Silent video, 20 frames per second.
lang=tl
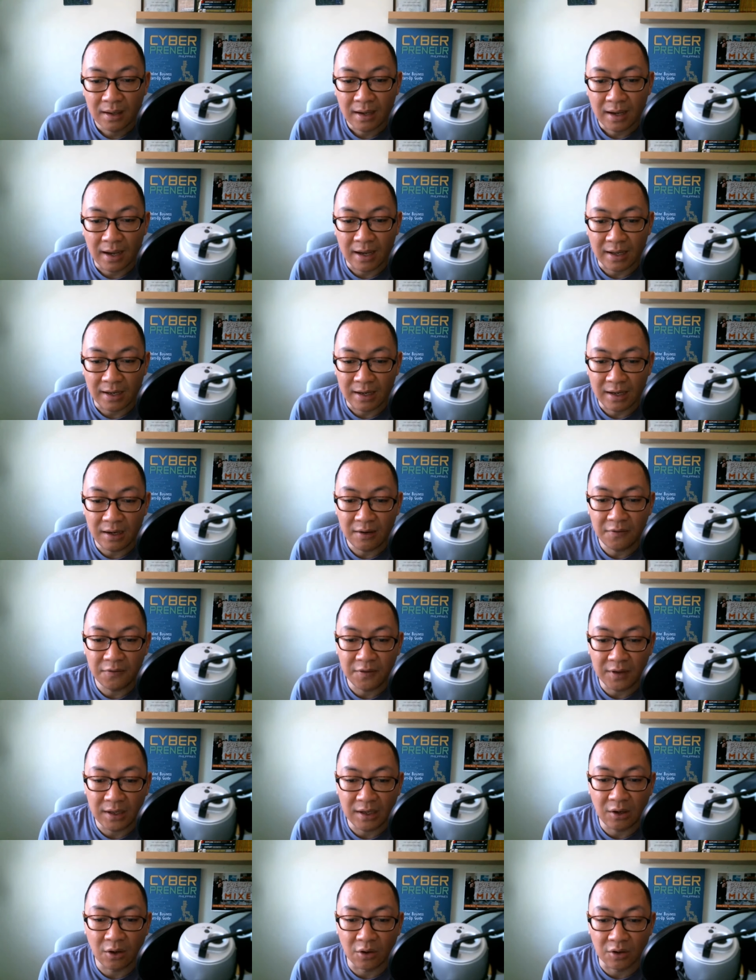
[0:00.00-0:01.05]
I really
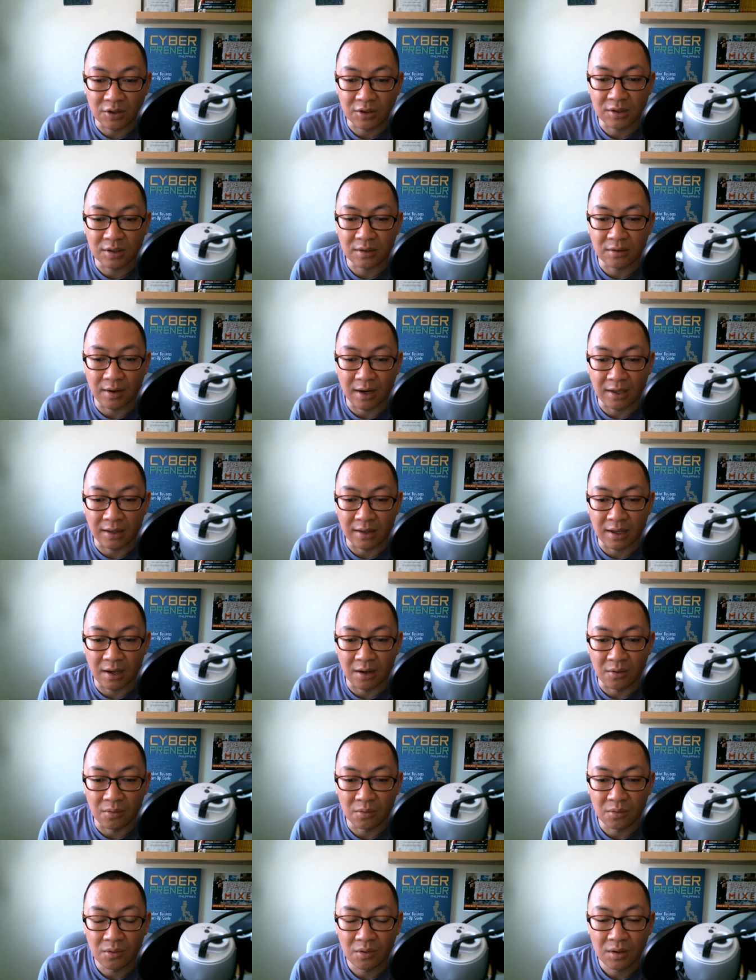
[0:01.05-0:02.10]
feel lost right
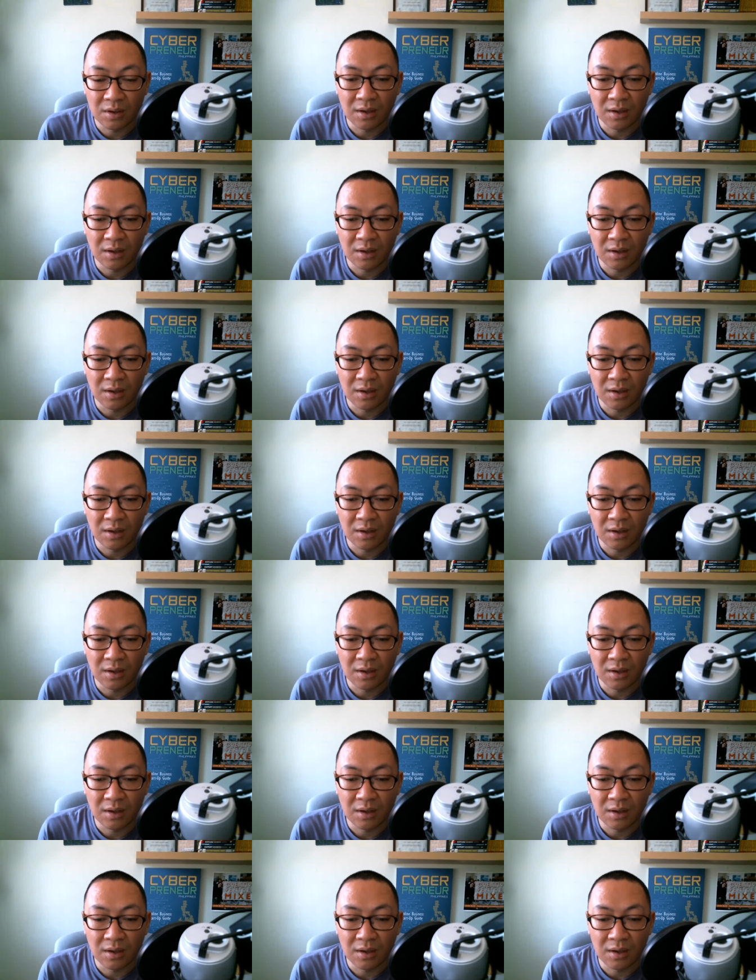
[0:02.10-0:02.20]
now.